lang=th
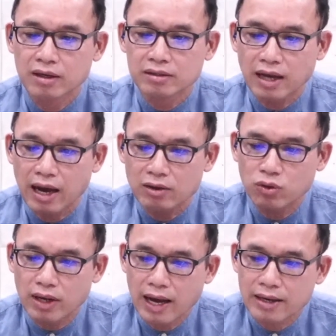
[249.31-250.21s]
สาธุ
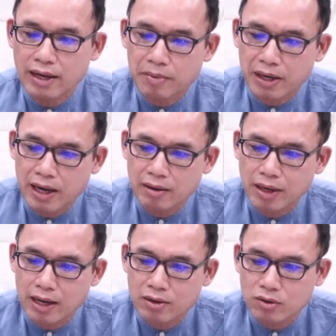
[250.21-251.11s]
การแด่พระนาม
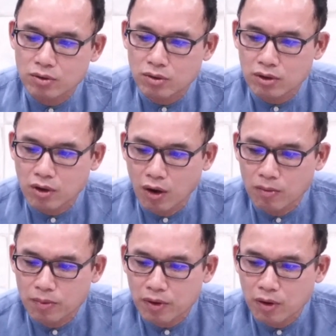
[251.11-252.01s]
อันรุ่งโรจน์ของ
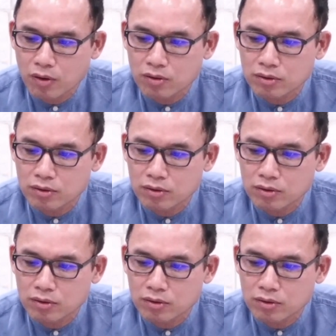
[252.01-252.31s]
พระองค์